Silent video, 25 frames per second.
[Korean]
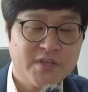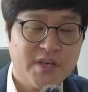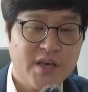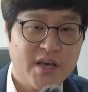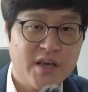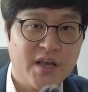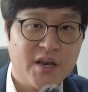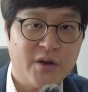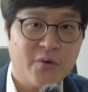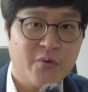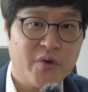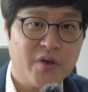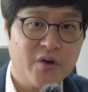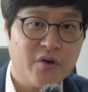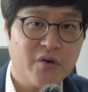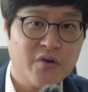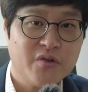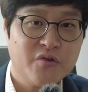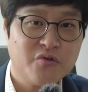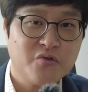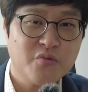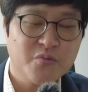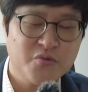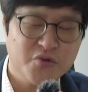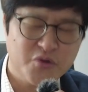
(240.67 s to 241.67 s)
책 읽고
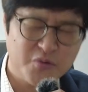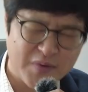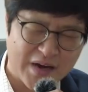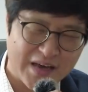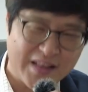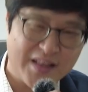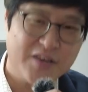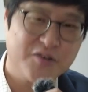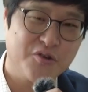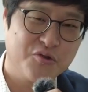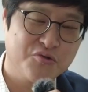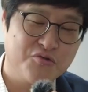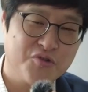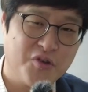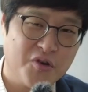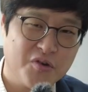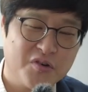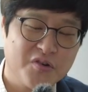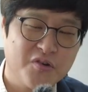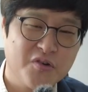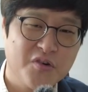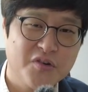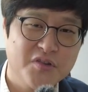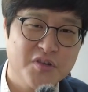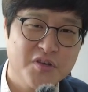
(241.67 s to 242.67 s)
이거는 좀좀안 하셔도 돼요.
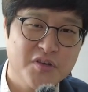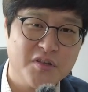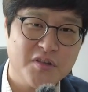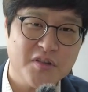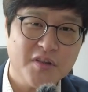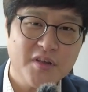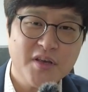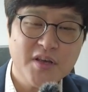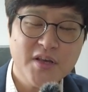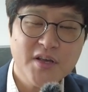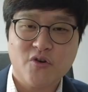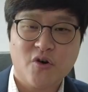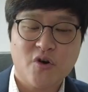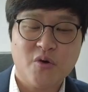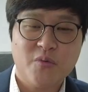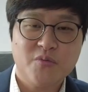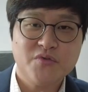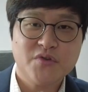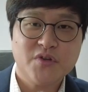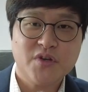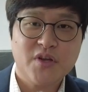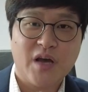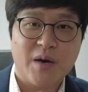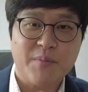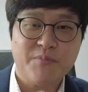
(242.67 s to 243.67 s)
그거는
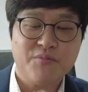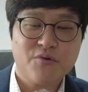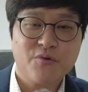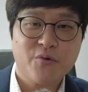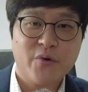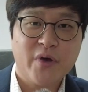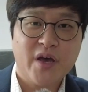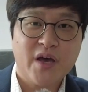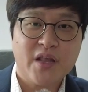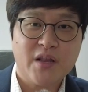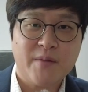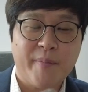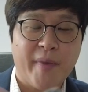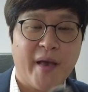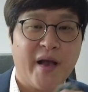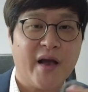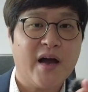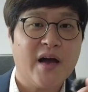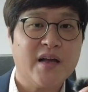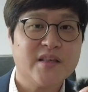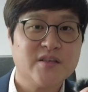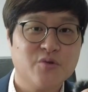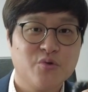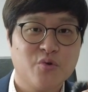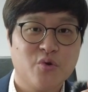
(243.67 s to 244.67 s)
여러분들이 앞으로 해야 될
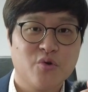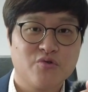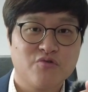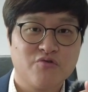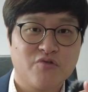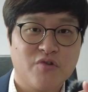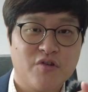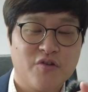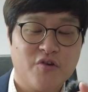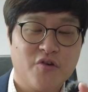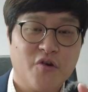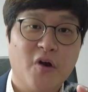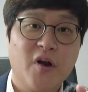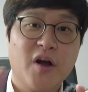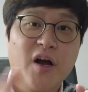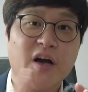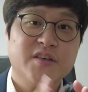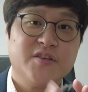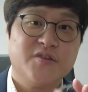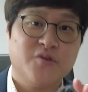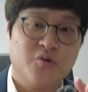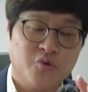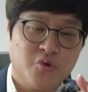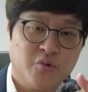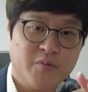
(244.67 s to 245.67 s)
100가지 노력 중에서
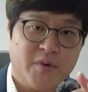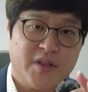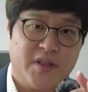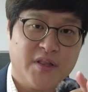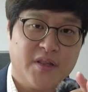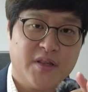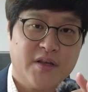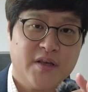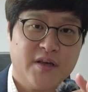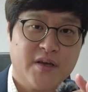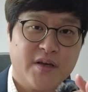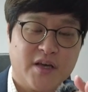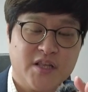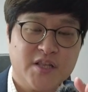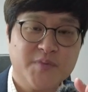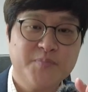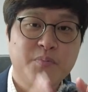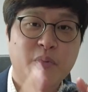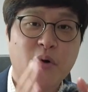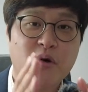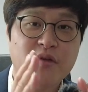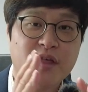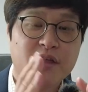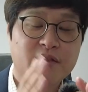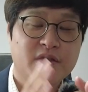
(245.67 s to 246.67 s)
10가지 정도만
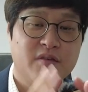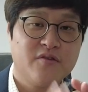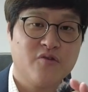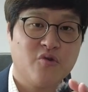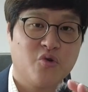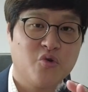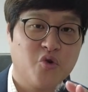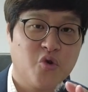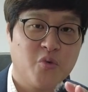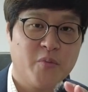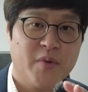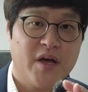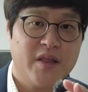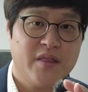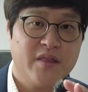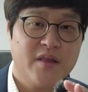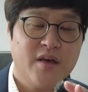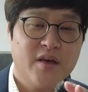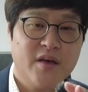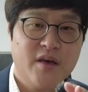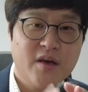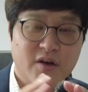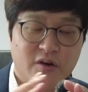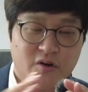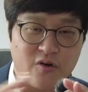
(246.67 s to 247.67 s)
10% 정도만
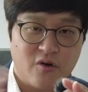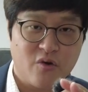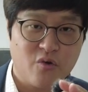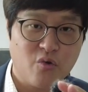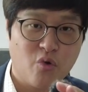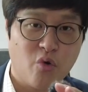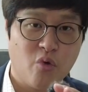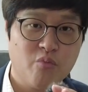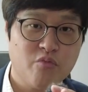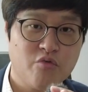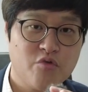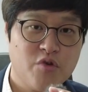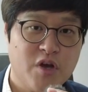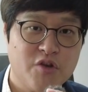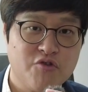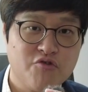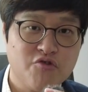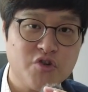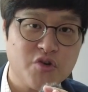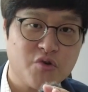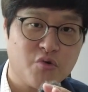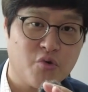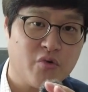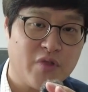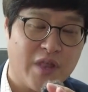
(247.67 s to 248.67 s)
그런 공부를
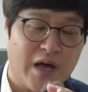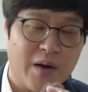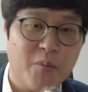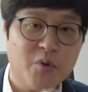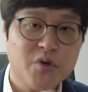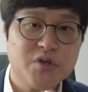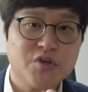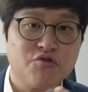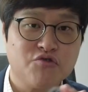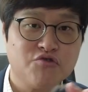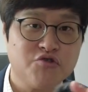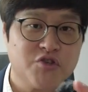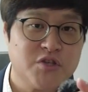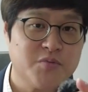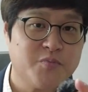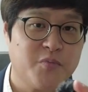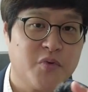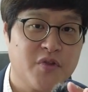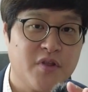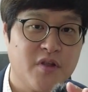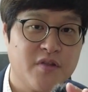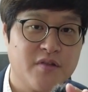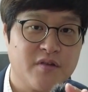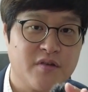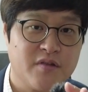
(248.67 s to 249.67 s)
해주시고 나머지
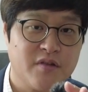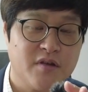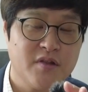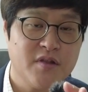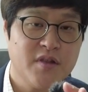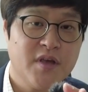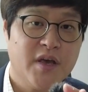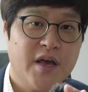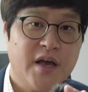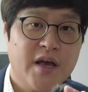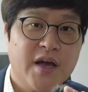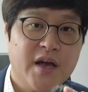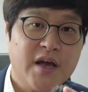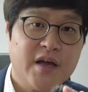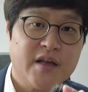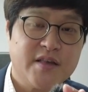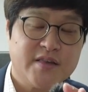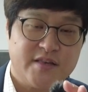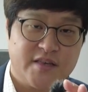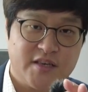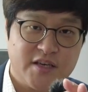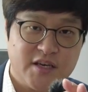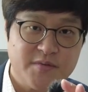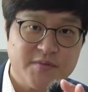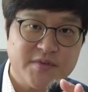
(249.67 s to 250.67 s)
90%는
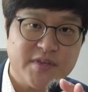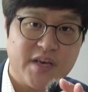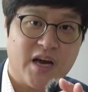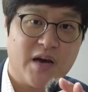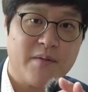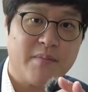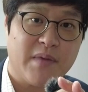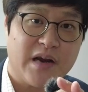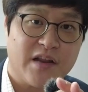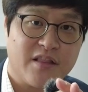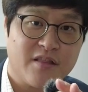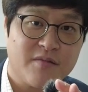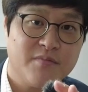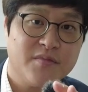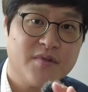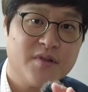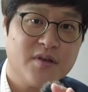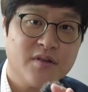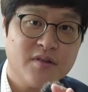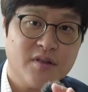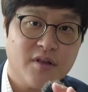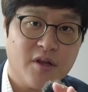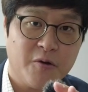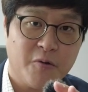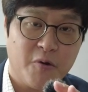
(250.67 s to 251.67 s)
지금 제가
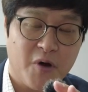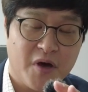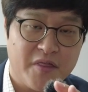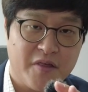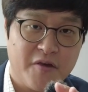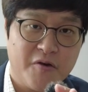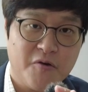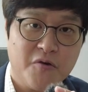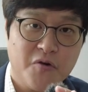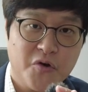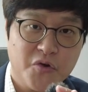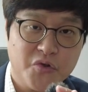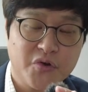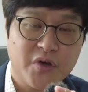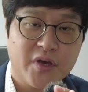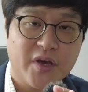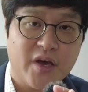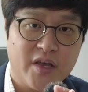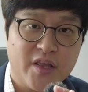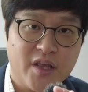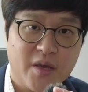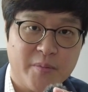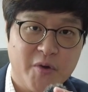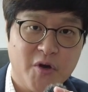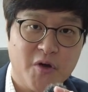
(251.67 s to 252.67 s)
말씀드린 대로 하세요. 어떻게
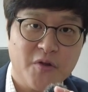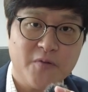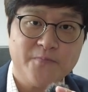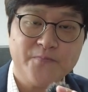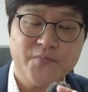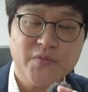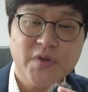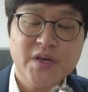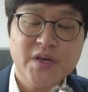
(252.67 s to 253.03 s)
하냐면